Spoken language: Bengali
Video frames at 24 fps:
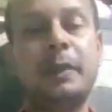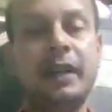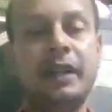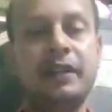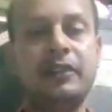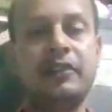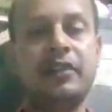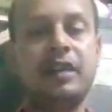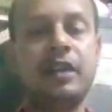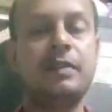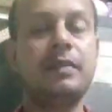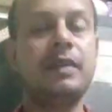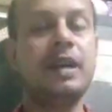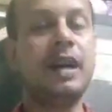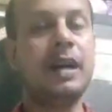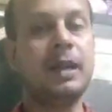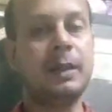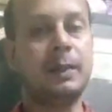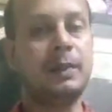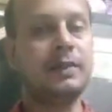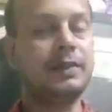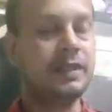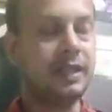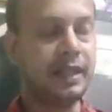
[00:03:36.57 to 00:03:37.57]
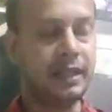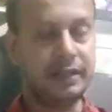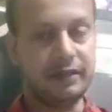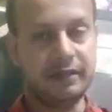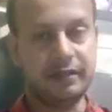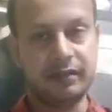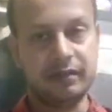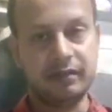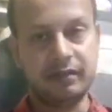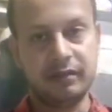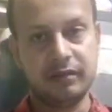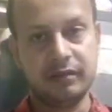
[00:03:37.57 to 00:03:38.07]
স্পেকট্রাম হার্বিসাইড
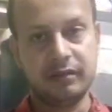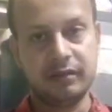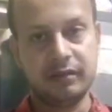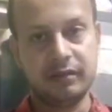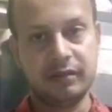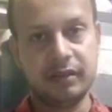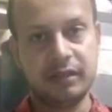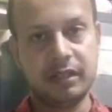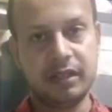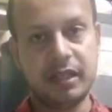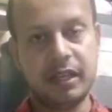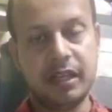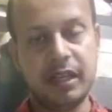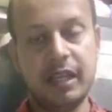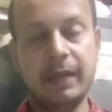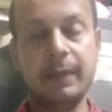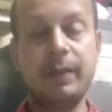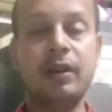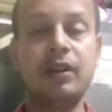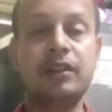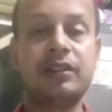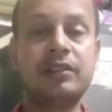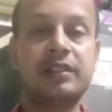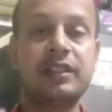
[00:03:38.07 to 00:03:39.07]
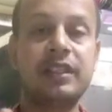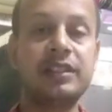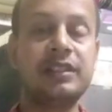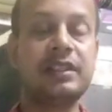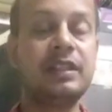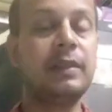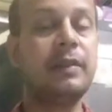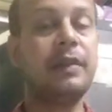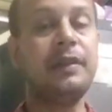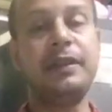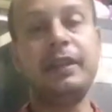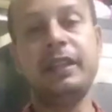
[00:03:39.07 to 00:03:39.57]
এবং
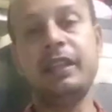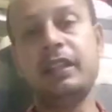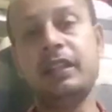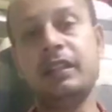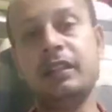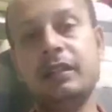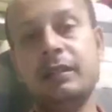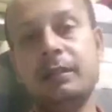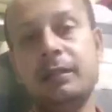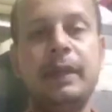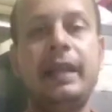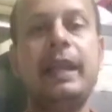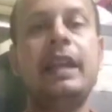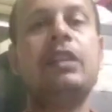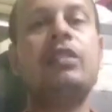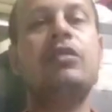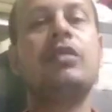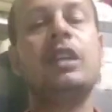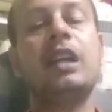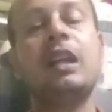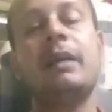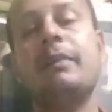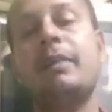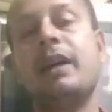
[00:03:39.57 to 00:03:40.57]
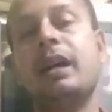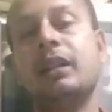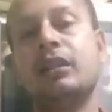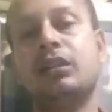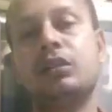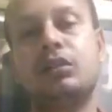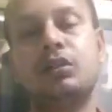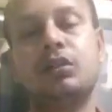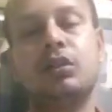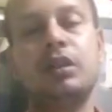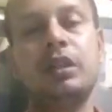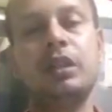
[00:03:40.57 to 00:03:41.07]
সিস্টেমেটিক স্প্রে করা
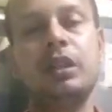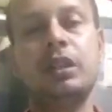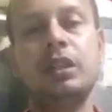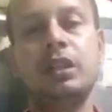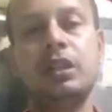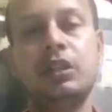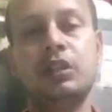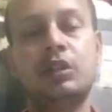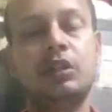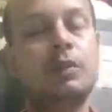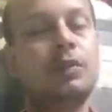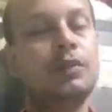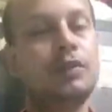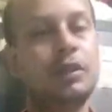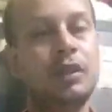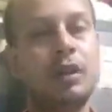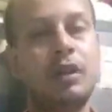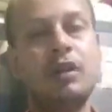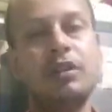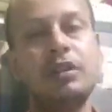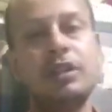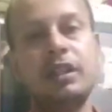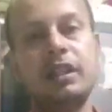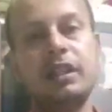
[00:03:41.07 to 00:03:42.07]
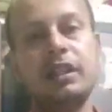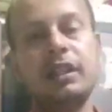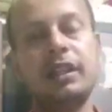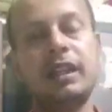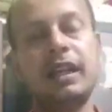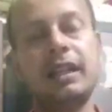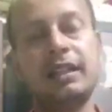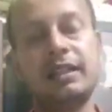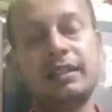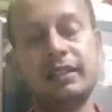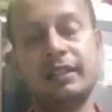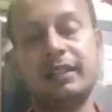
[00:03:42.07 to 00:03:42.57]
মাত্রই খুব সহজে
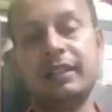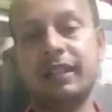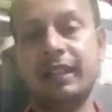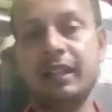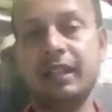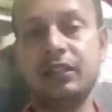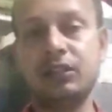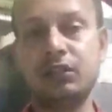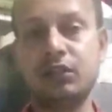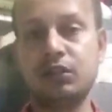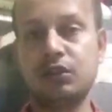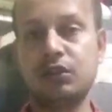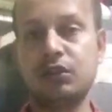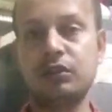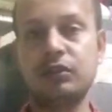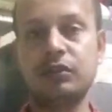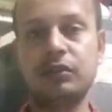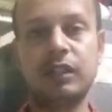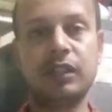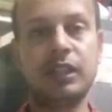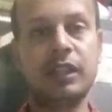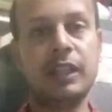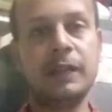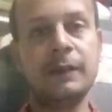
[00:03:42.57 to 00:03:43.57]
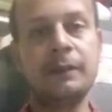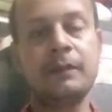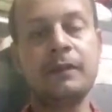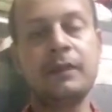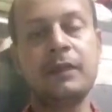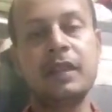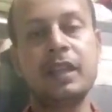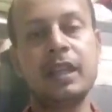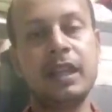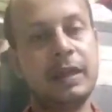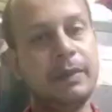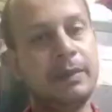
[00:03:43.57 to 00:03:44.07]
গাছ সেটাকে শোষণ করে নেয়
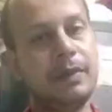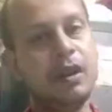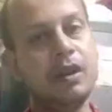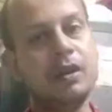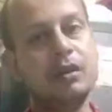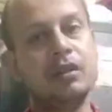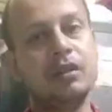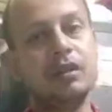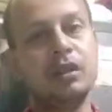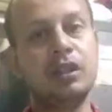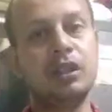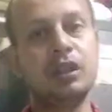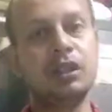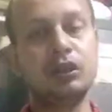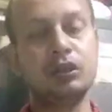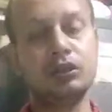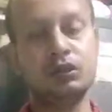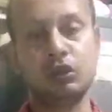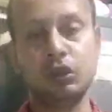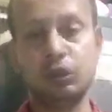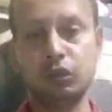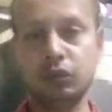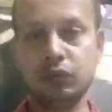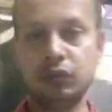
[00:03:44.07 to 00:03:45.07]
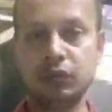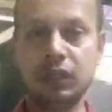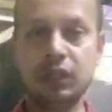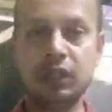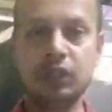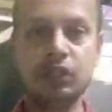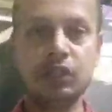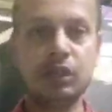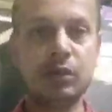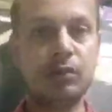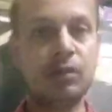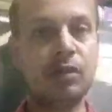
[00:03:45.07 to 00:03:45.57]
এবং যতটা
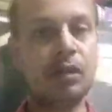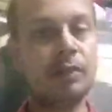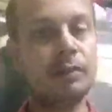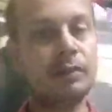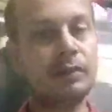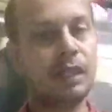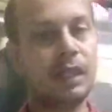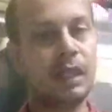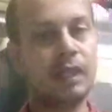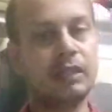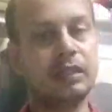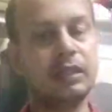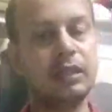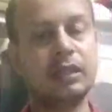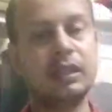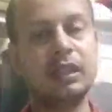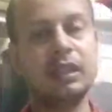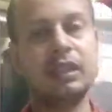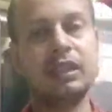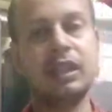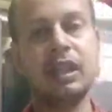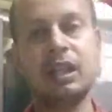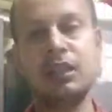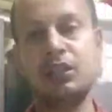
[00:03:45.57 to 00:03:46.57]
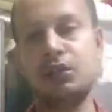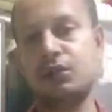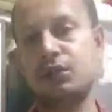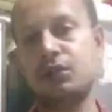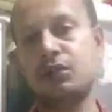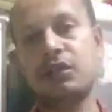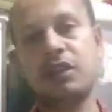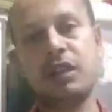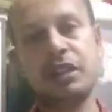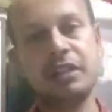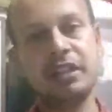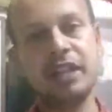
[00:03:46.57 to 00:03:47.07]
সম্ভব তাড়াতাড়ি তার কাজ
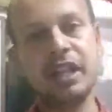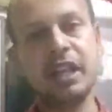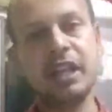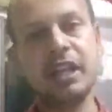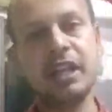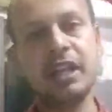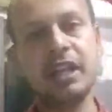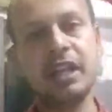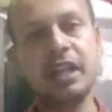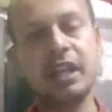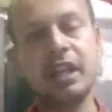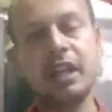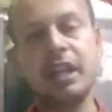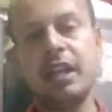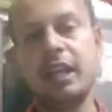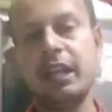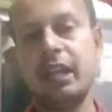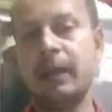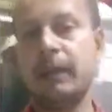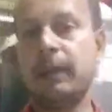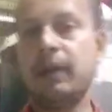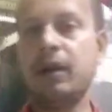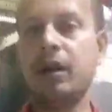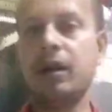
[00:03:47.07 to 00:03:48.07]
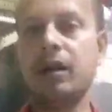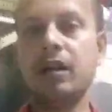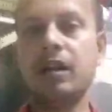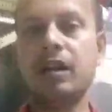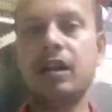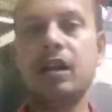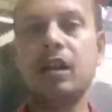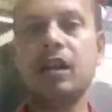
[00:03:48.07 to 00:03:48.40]
শুরু হয়ে যায় এবং